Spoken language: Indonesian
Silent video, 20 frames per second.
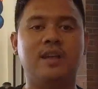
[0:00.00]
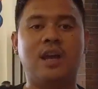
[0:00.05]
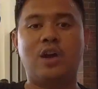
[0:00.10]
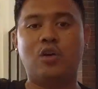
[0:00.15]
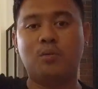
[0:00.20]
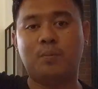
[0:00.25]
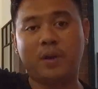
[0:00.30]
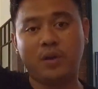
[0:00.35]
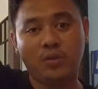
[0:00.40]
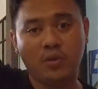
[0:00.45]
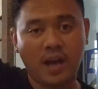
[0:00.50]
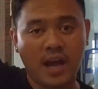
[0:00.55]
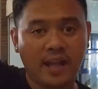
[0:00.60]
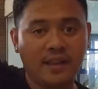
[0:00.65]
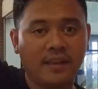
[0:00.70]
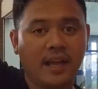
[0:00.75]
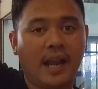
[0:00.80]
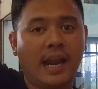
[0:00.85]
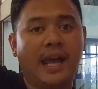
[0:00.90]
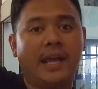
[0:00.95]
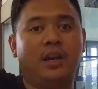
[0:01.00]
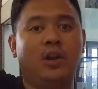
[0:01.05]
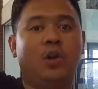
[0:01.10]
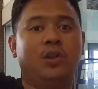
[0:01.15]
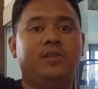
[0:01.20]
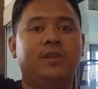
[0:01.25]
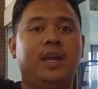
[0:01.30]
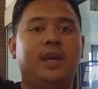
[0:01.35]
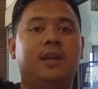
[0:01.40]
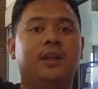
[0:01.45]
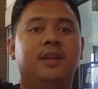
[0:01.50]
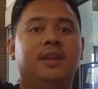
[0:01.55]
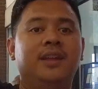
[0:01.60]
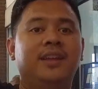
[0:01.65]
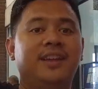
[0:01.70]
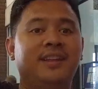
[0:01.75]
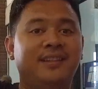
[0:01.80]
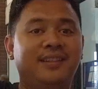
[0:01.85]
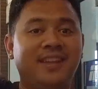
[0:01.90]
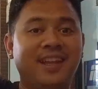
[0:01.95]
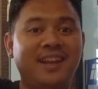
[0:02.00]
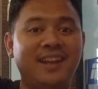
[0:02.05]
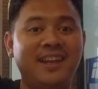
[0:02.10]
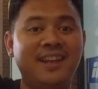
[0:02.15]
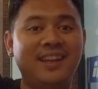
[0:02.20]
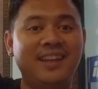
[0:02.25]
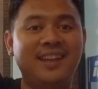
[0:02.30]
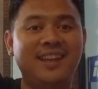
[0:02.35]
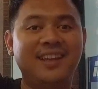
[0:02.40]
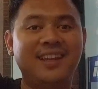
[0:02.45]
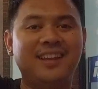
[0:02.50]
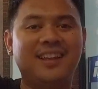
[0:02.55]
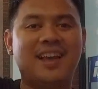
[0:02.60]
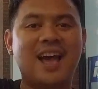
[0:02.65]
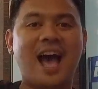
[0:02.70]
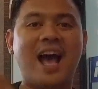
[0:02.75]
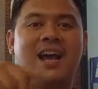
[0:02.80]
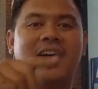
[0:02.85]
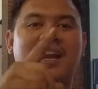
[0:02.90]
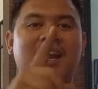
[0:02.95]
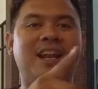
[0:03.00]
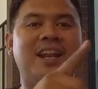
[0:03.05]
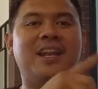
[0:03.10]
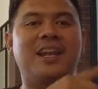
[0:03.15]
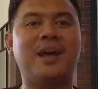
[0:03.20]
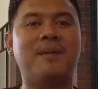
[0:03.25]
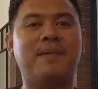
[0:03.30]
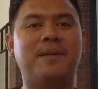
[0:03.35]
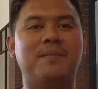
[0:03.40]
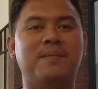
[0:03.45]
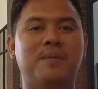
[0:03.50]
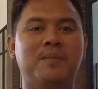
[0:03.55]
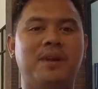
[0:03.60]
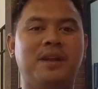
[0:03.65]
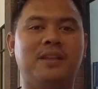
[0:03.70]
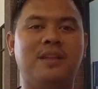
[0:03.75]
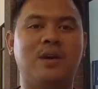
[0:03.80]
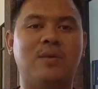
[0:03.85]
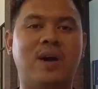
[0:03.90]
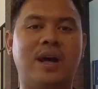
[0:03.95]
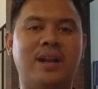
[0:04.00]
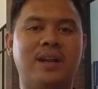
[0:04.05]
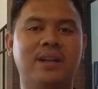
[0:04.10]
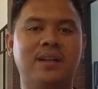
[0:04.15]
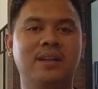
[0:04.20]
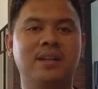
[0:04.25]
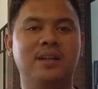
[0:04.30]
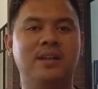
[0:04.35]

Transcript: Jangan lupa juga nyalain lonceng, ting ting, agar kalian dapat pemberitahuan.